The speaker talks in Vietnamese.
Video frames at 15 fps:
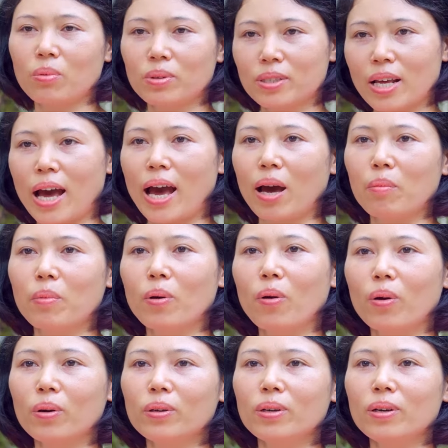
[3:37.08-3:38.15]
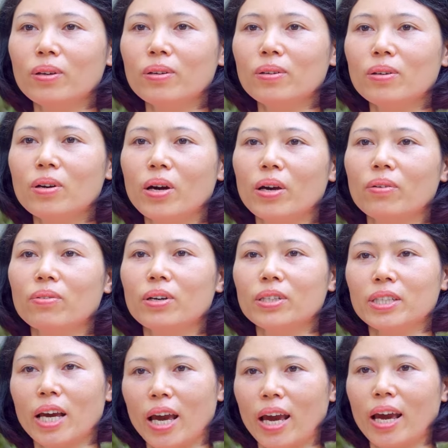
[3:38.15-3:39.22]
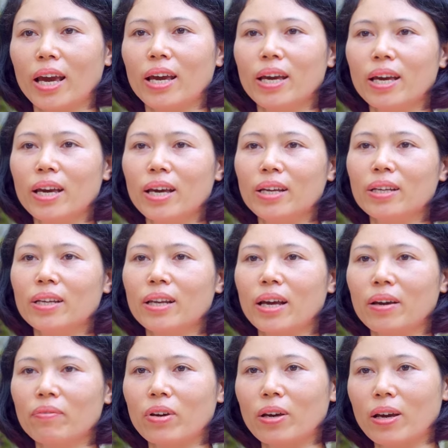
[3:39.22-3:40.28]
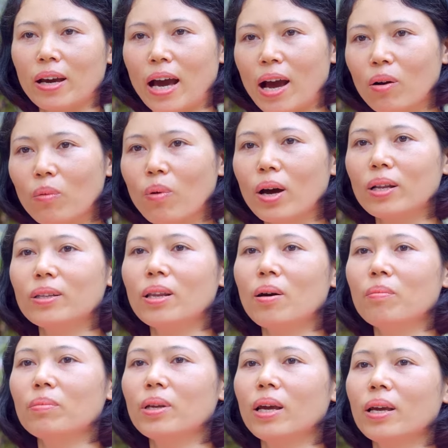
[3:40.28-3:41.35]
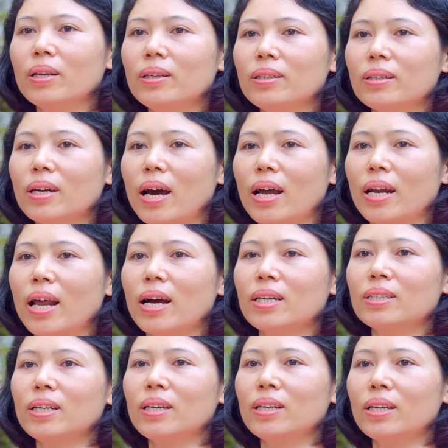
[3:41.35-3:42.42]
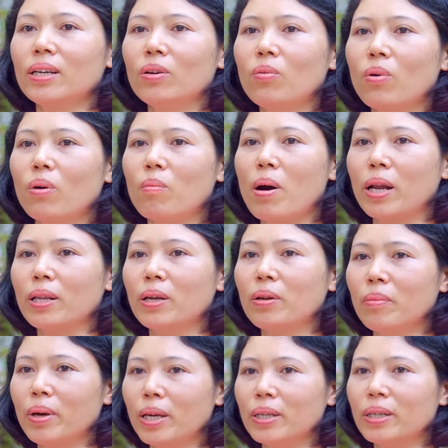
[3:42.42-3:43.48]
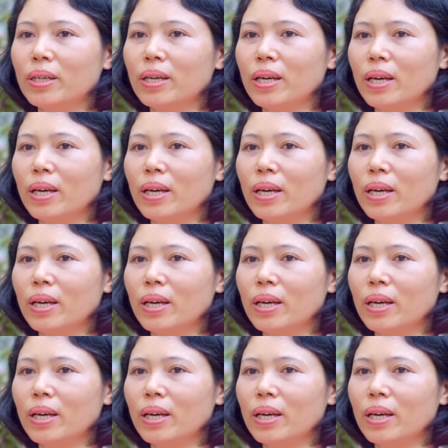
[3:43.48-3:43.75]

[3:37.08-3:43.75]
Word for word: chồng già mà có những người vợ trẻ ấy, thì lại phải càng quan tâm đến khả năng sinh lý của bản thân mình